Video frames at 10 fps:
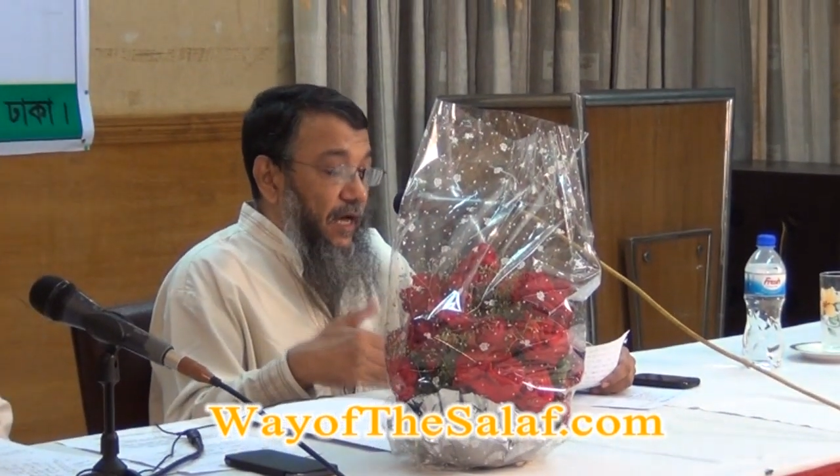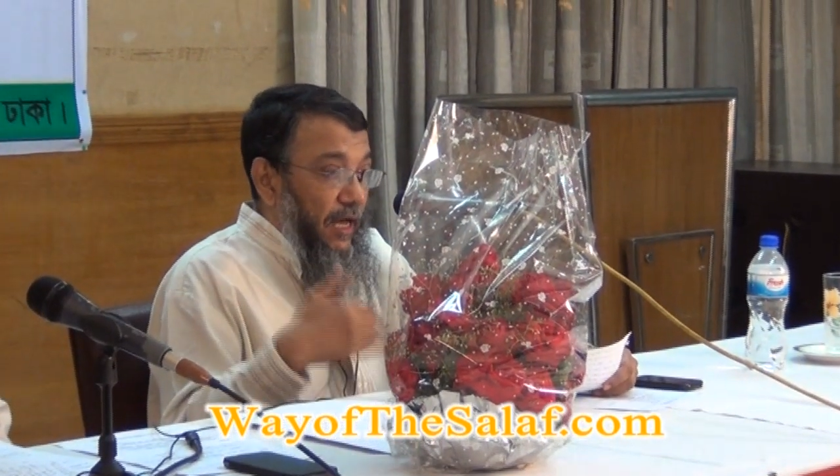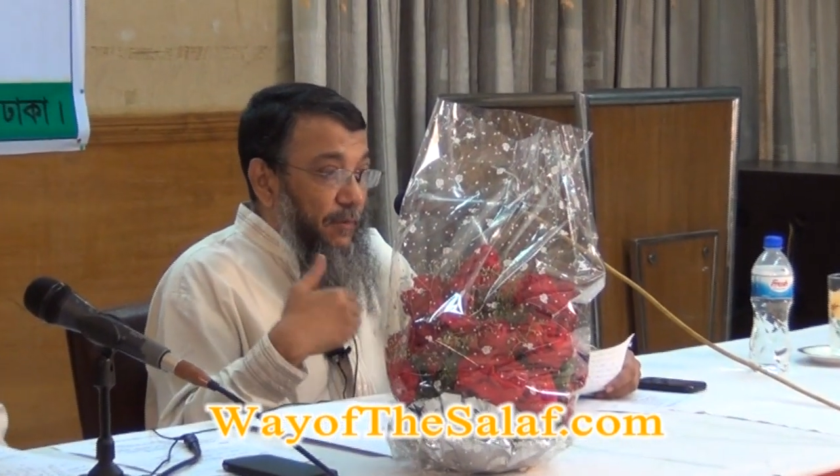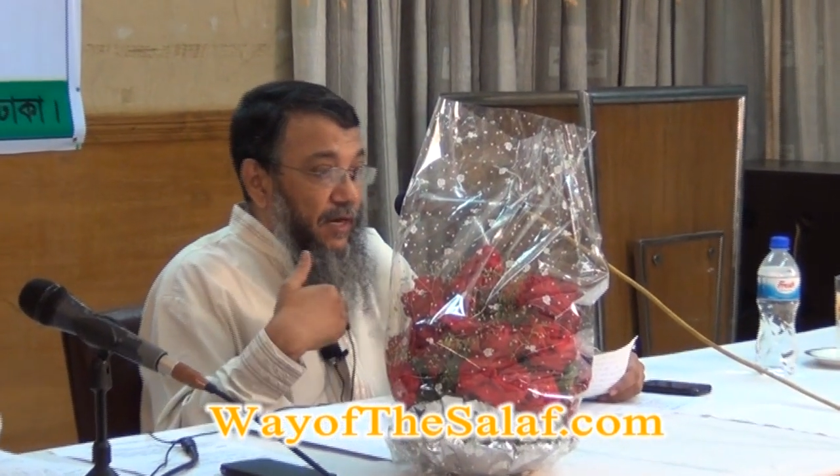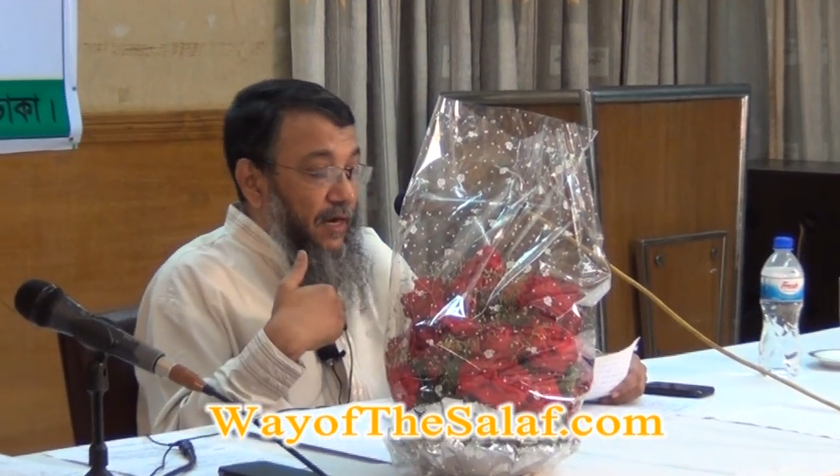
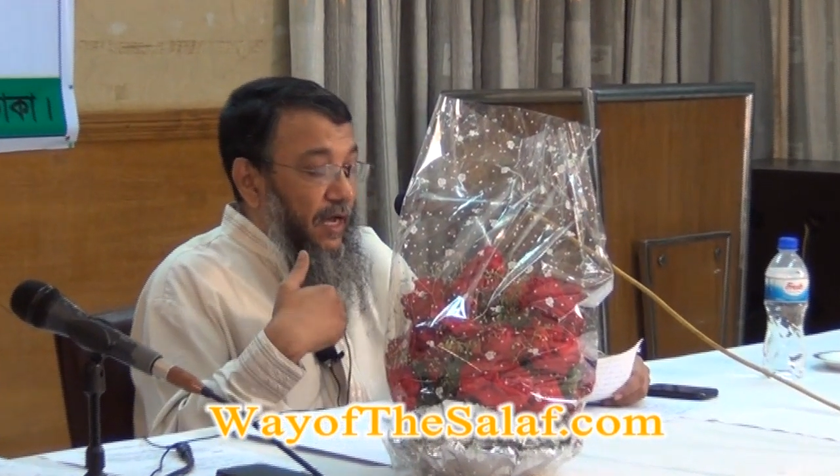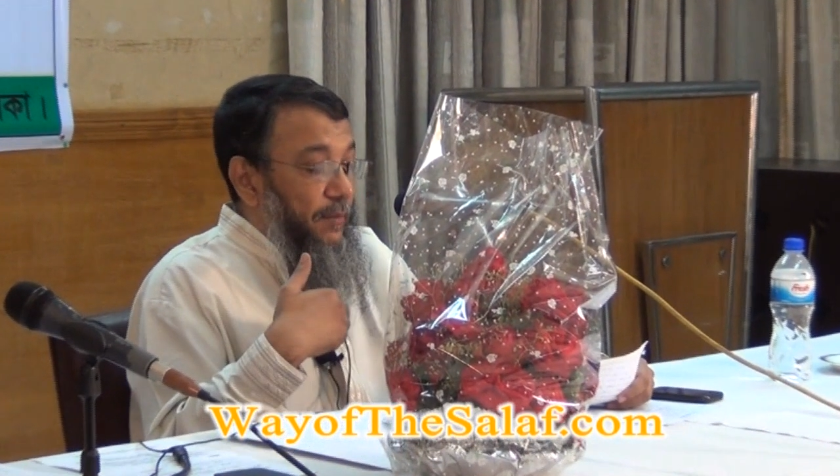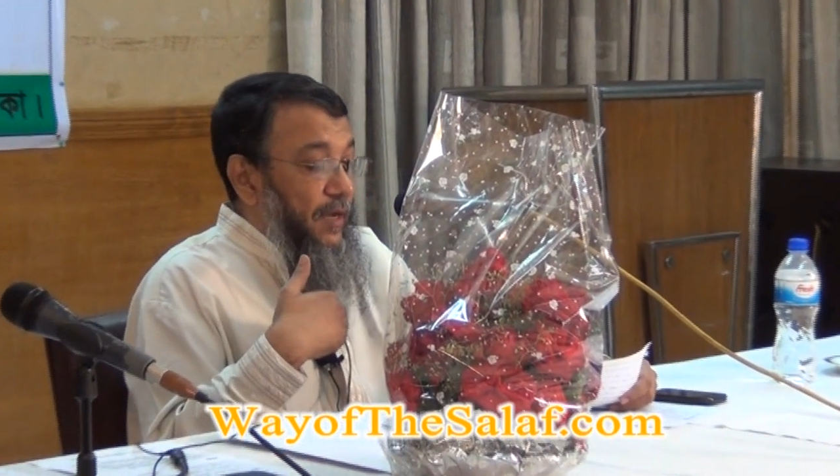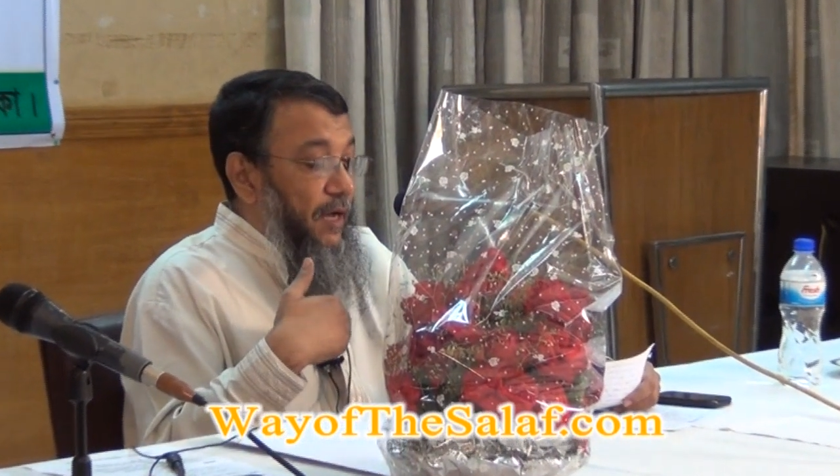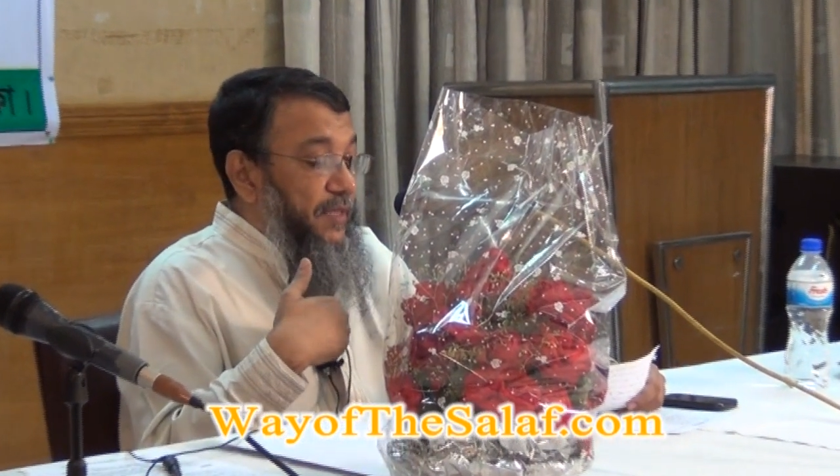আমার
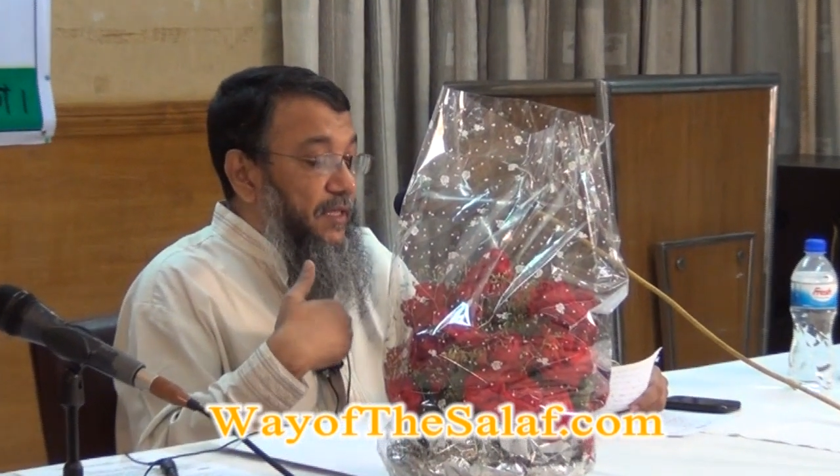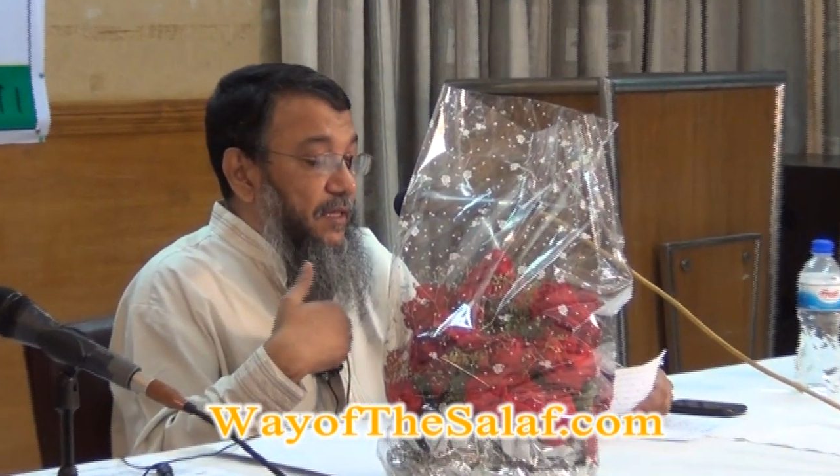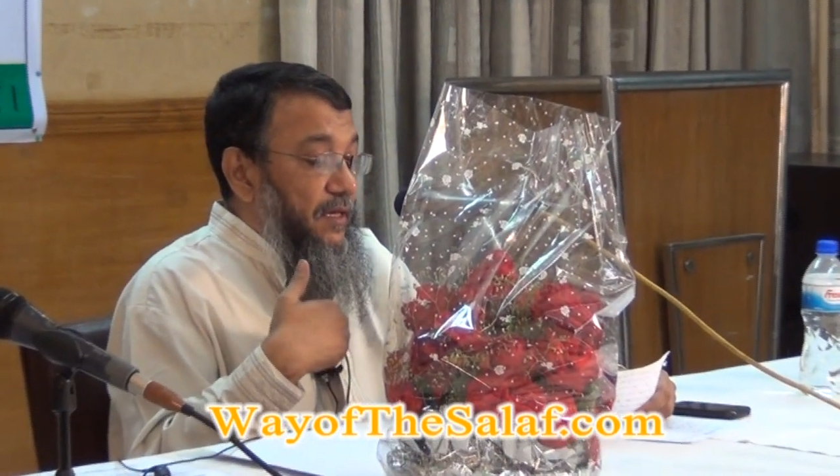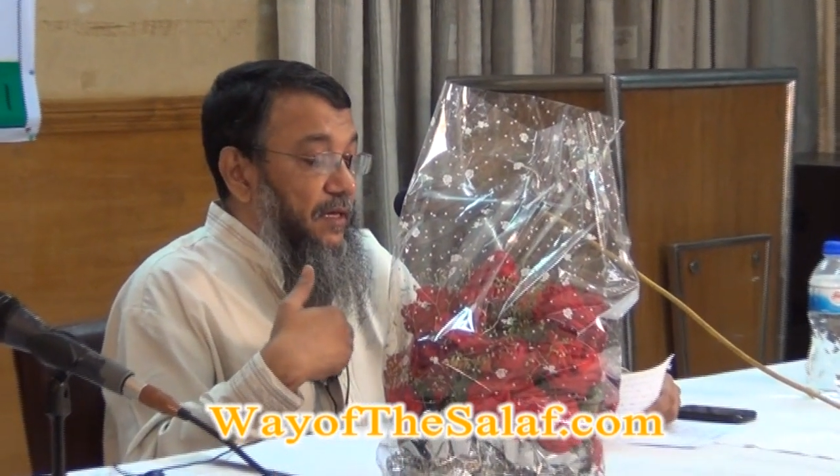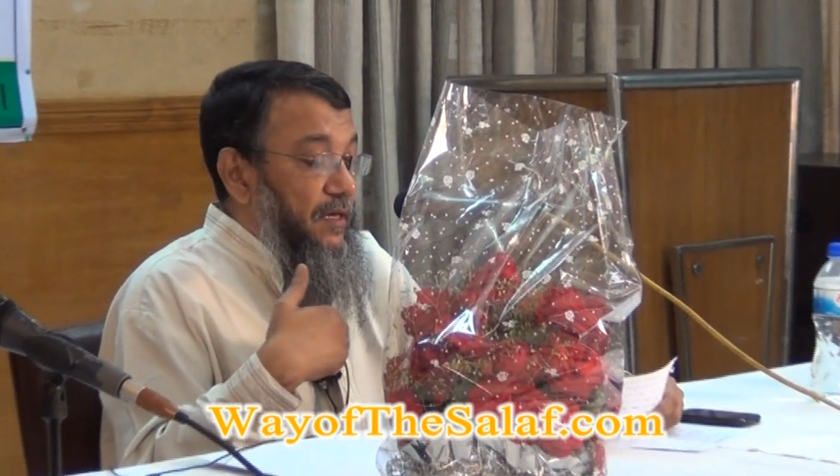আমি
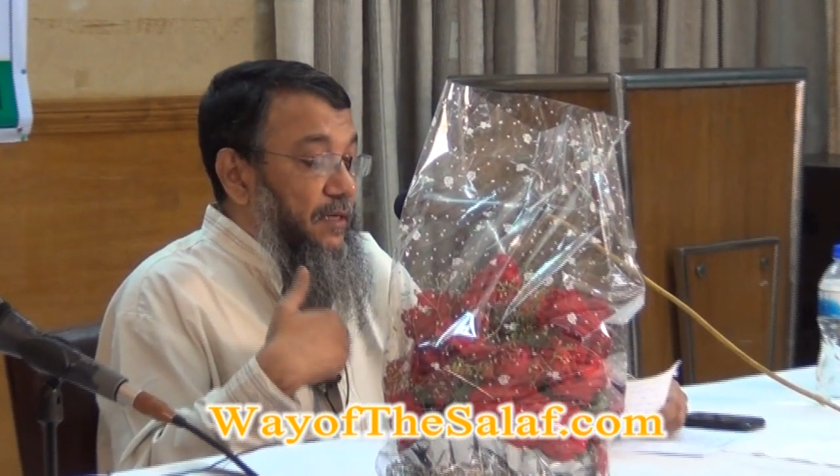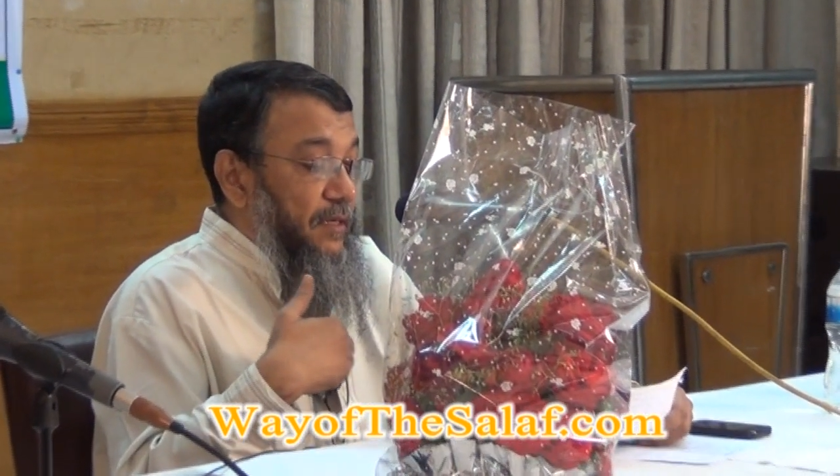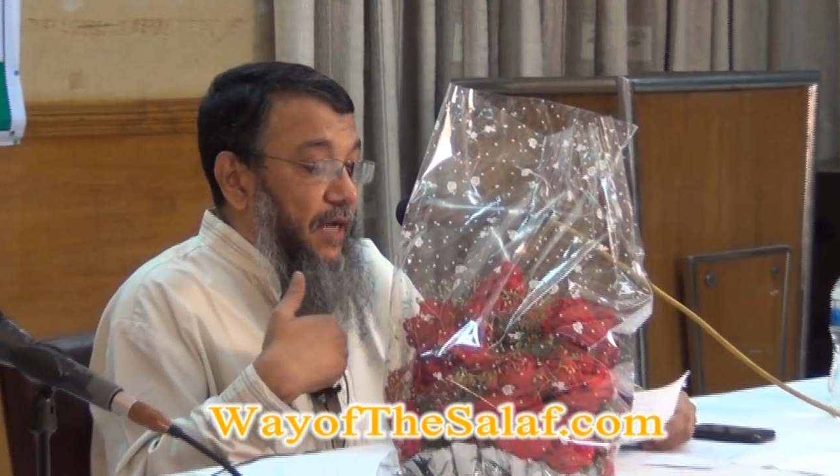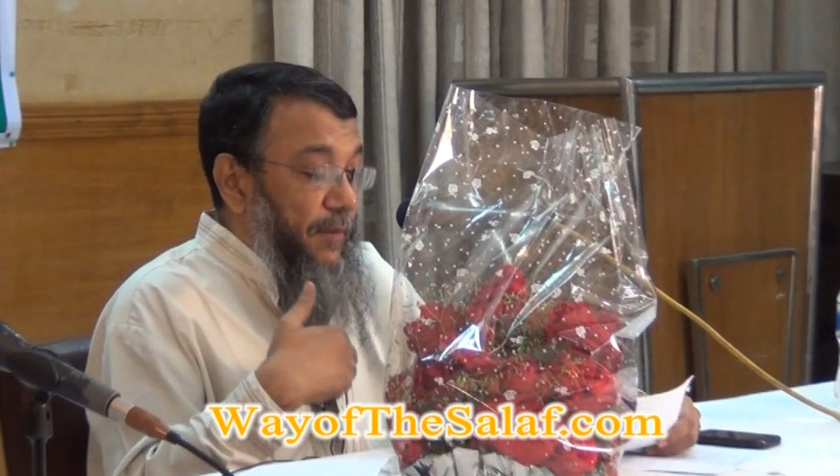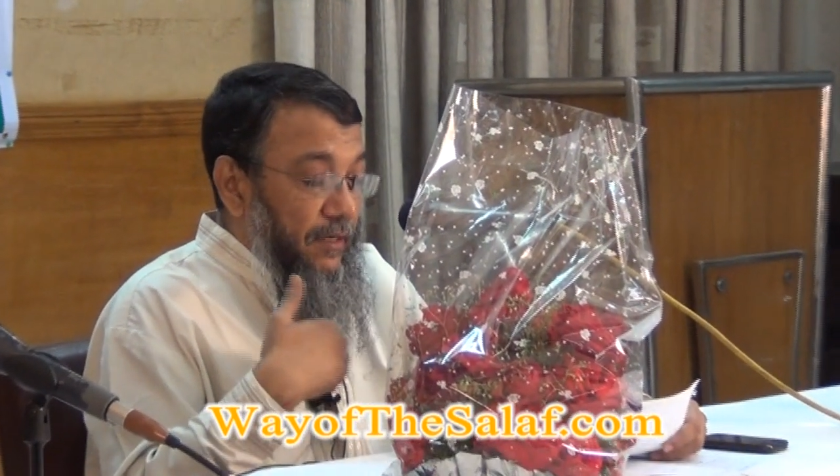
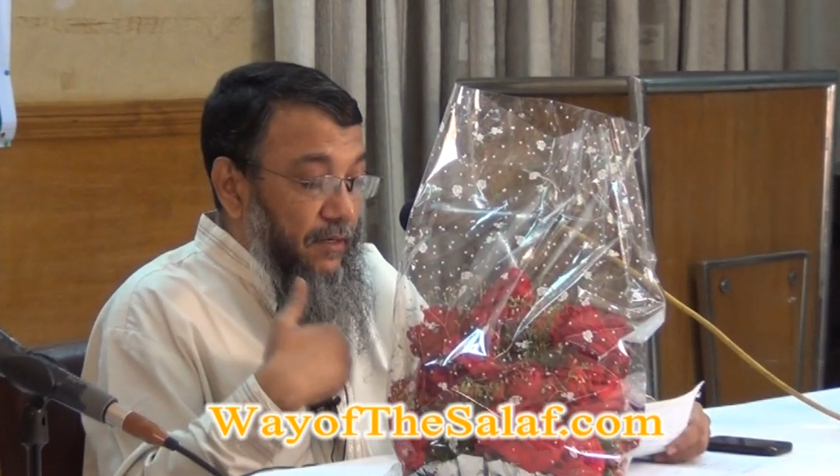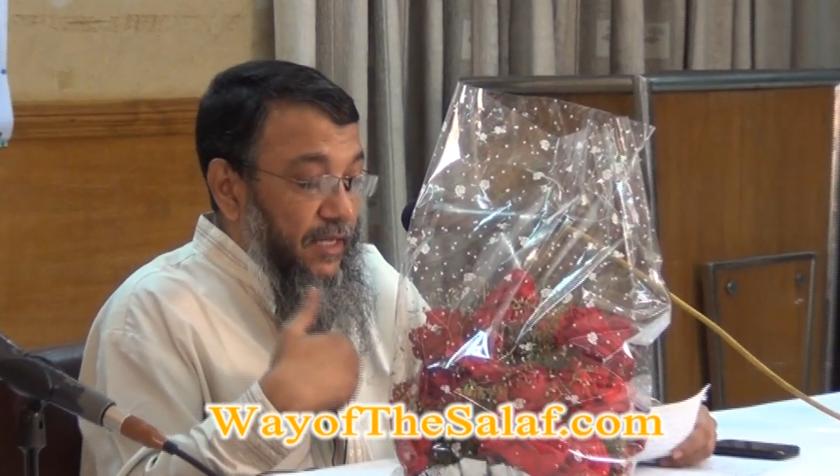আমার